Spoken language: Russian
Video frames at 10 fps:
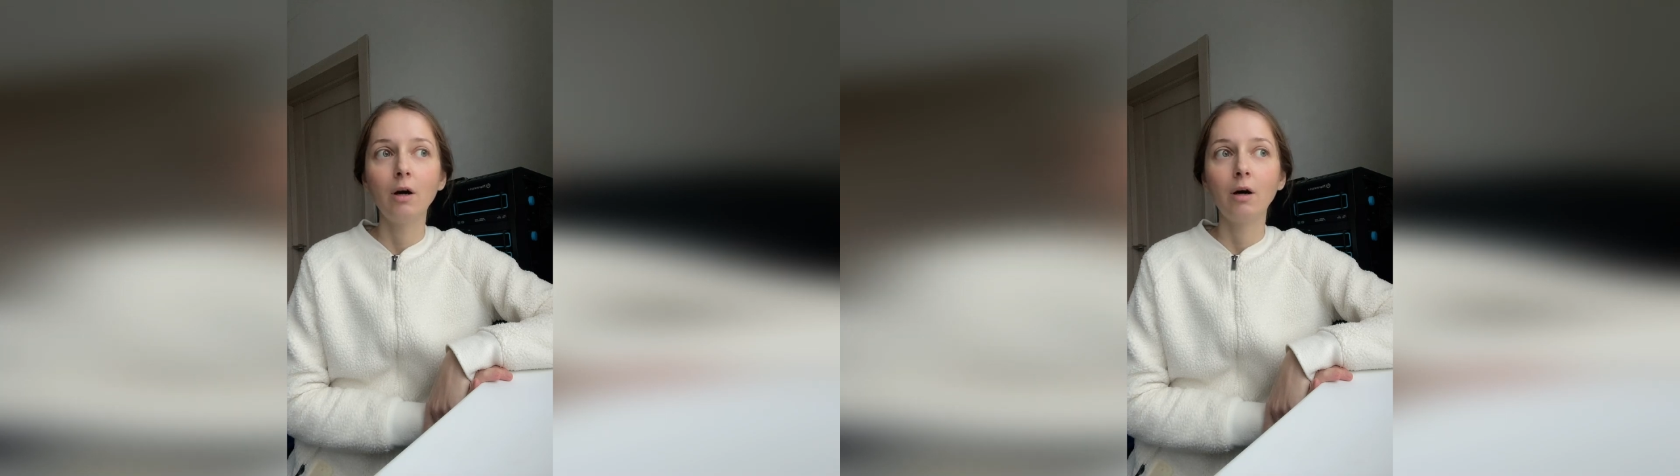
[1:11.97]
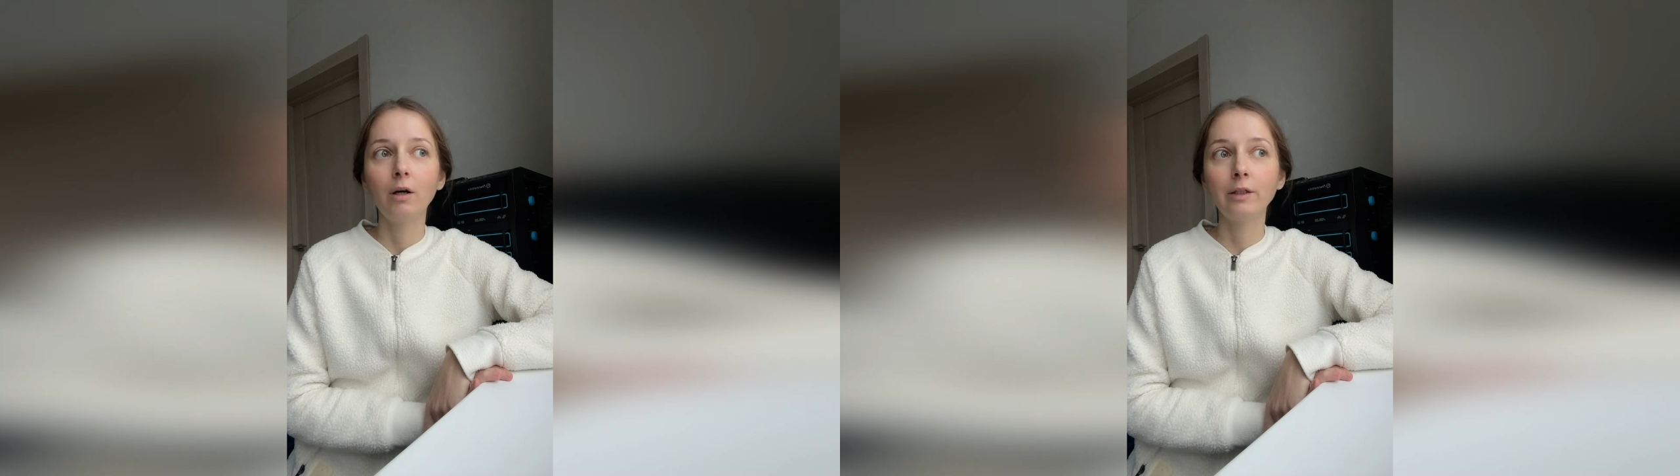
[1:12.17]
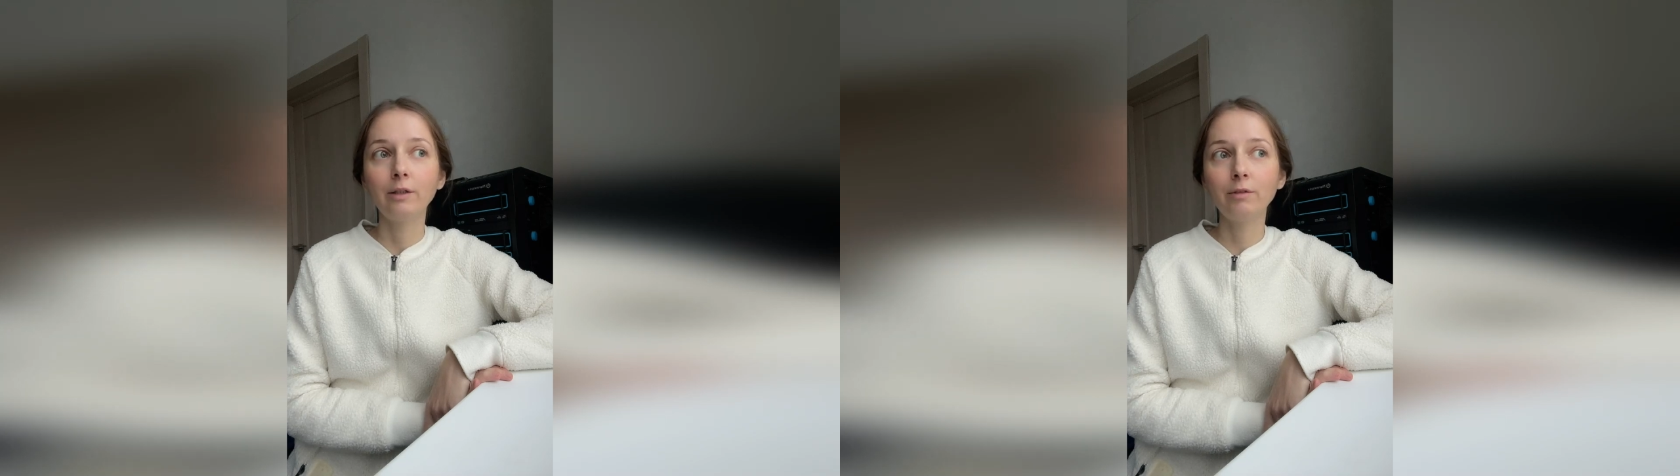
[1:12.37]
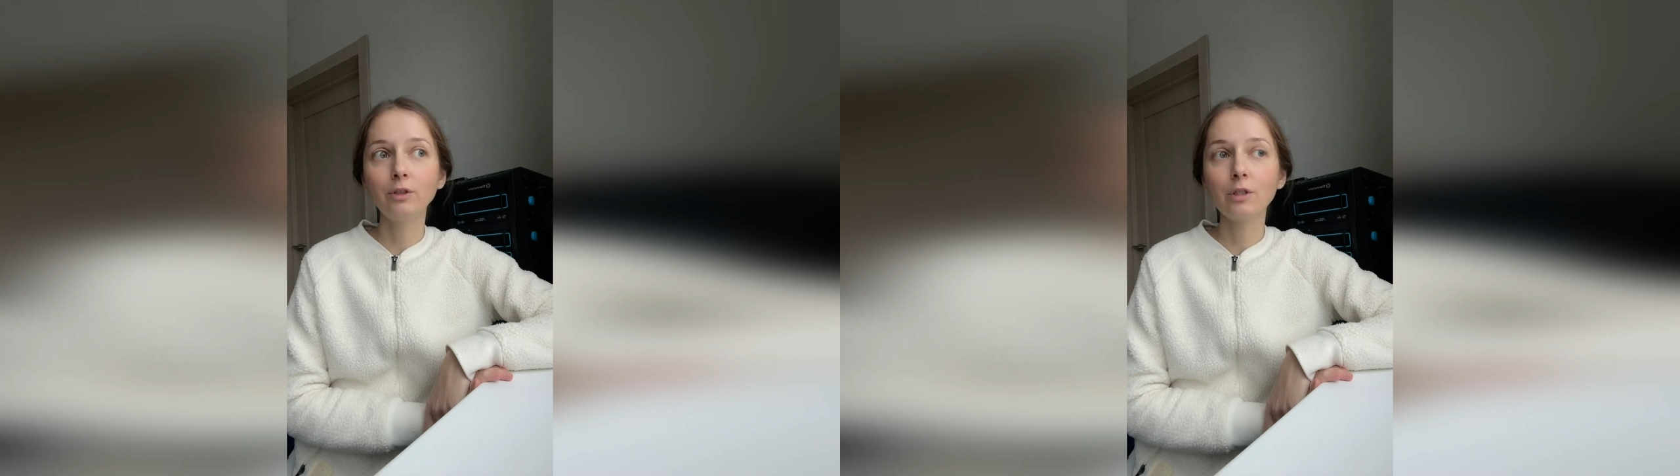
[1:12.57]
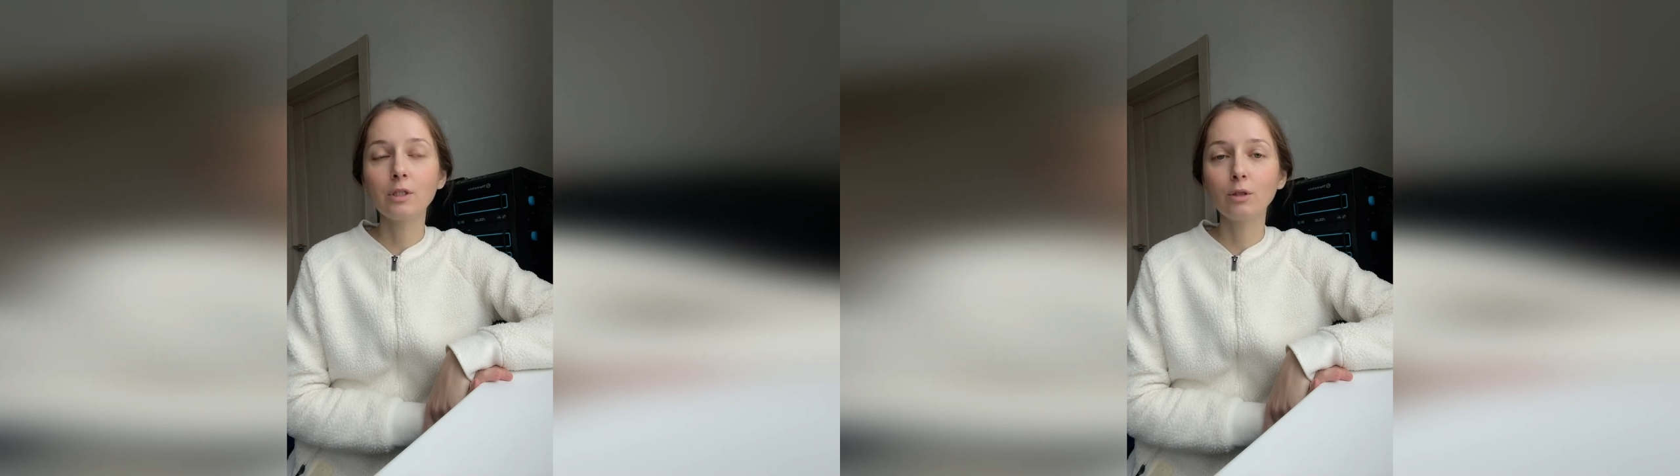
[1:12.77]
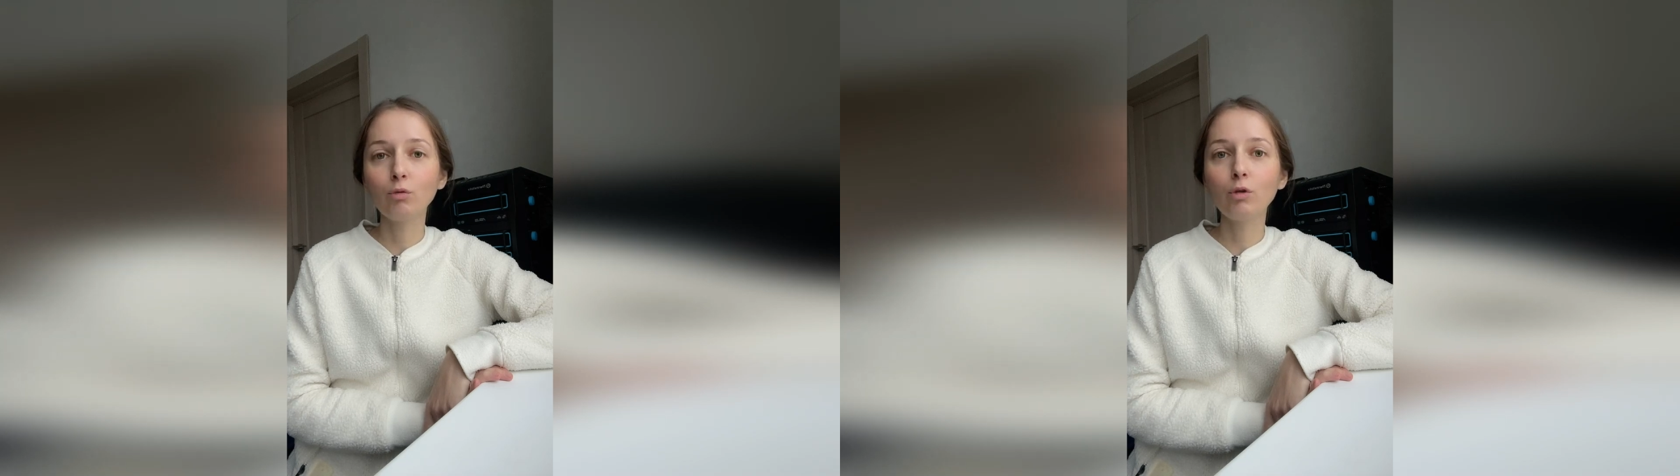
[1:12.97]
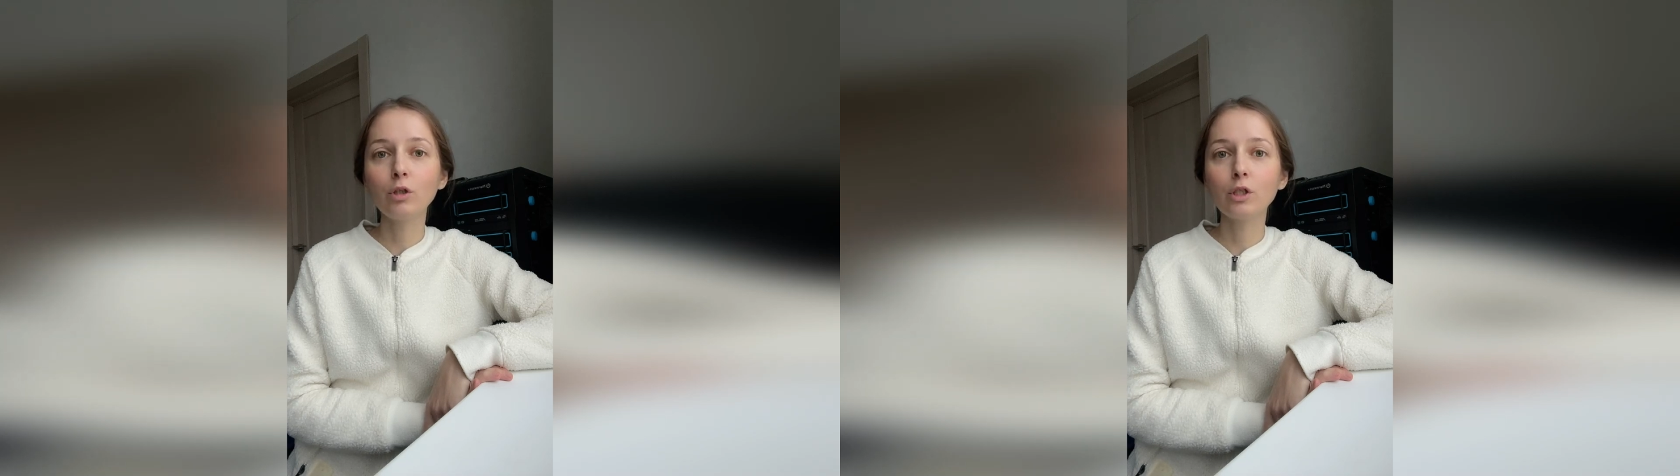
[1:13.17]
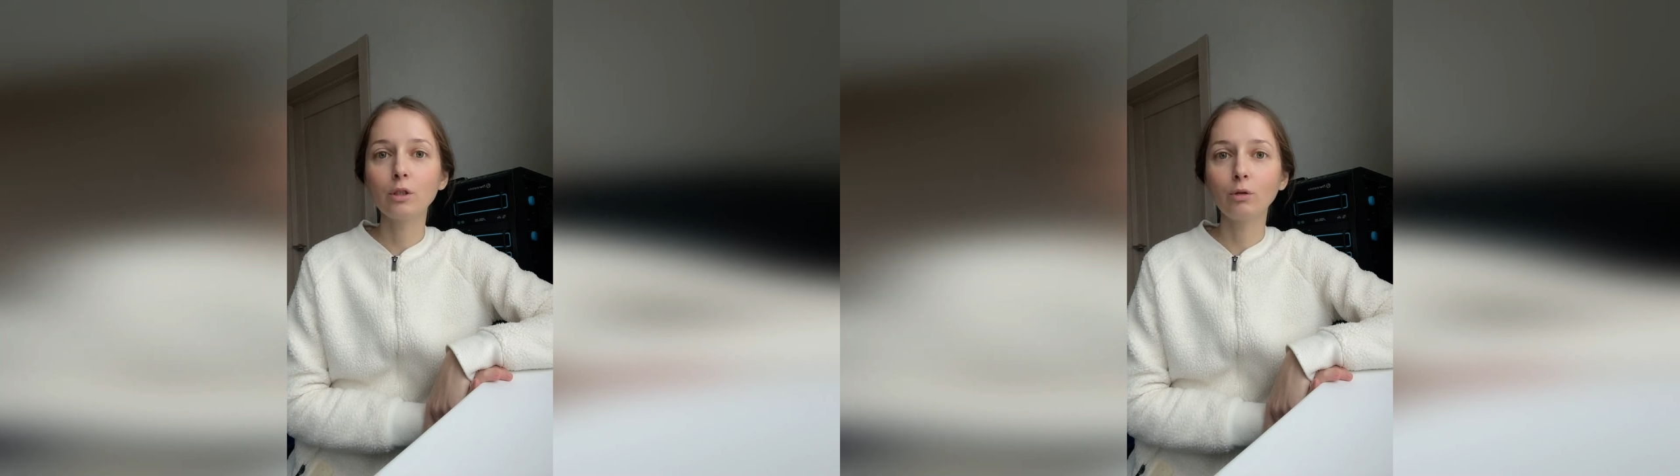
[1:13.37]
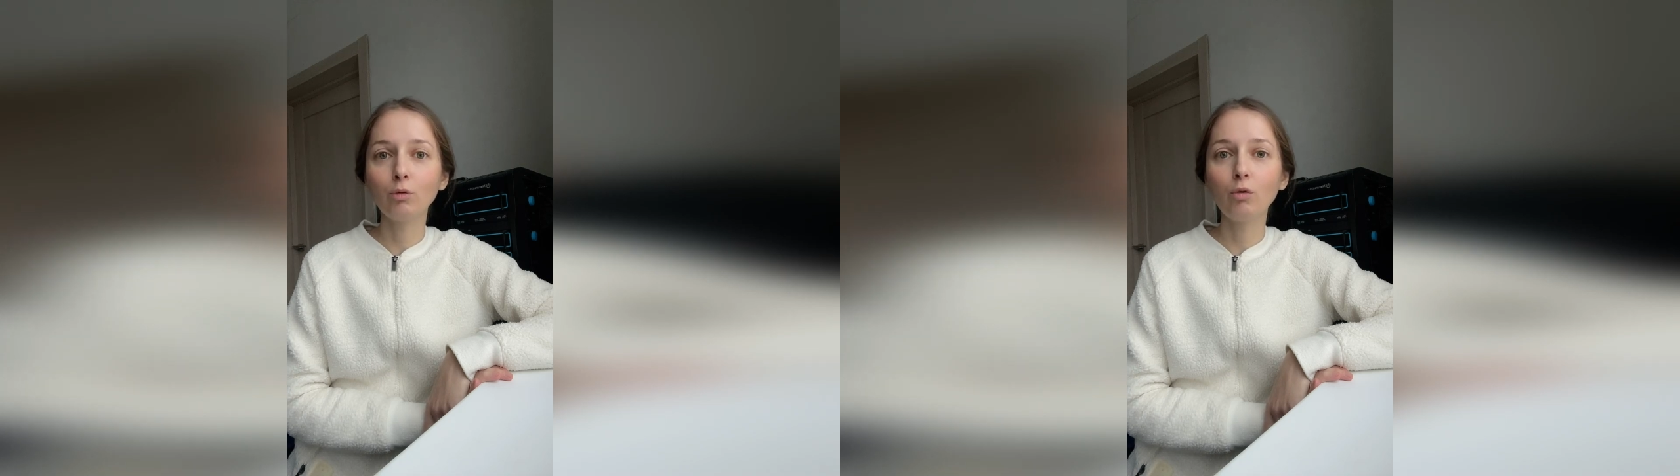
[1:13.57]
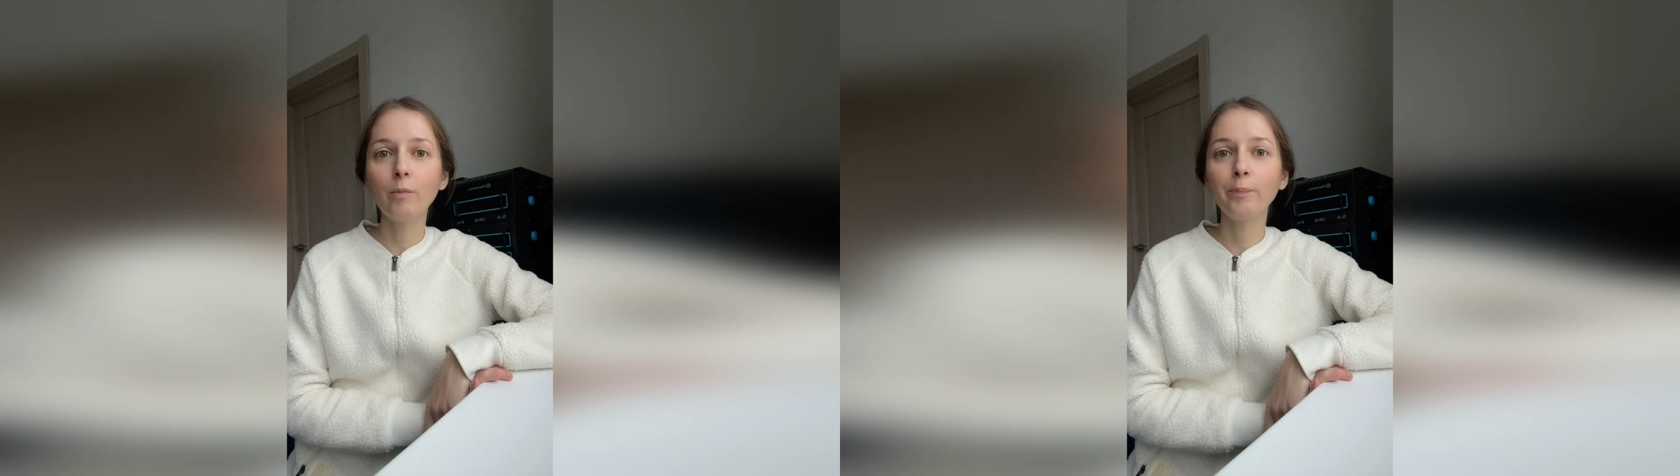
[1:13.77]
а, явилось то,
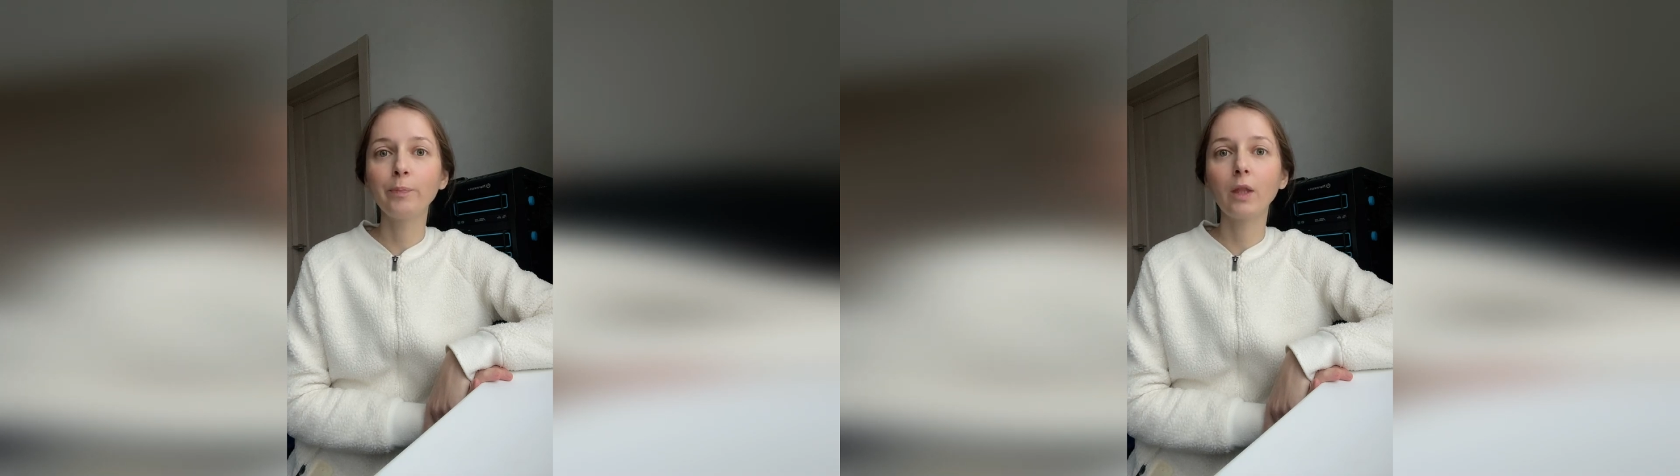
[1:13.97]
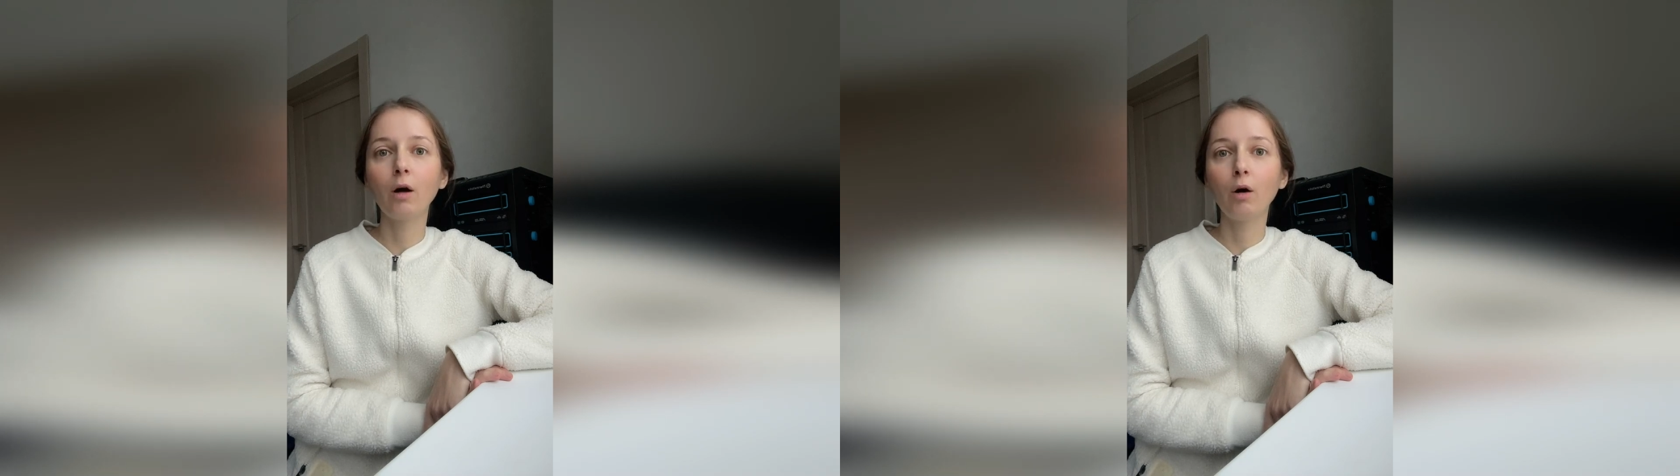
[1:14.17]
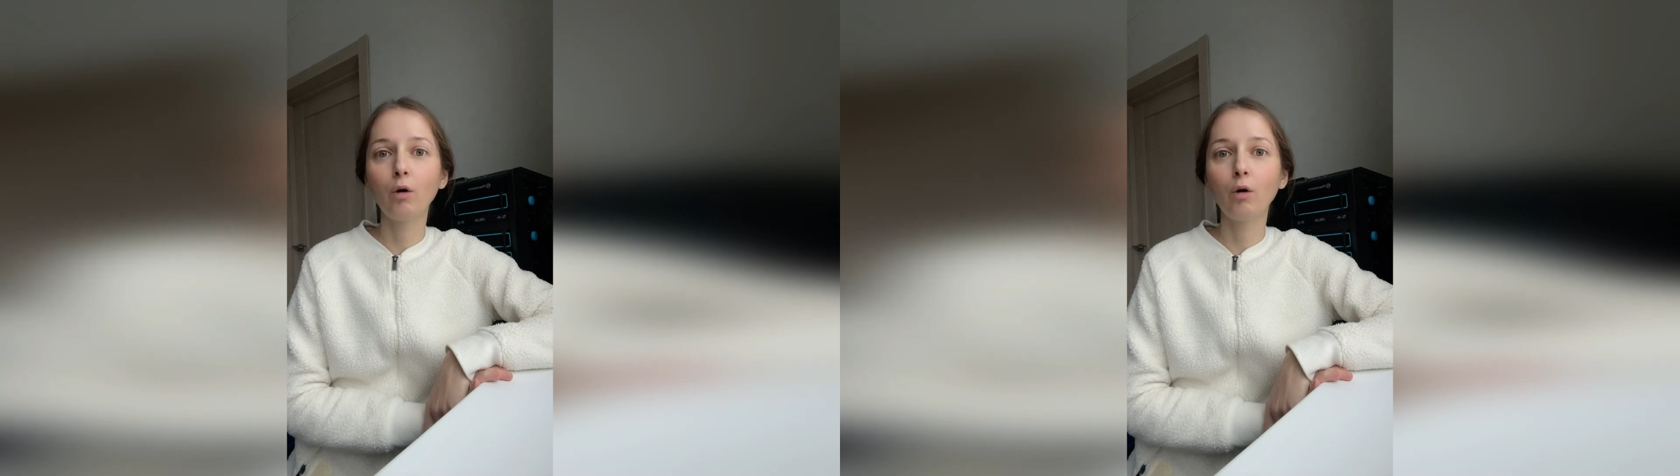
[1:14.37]
что а,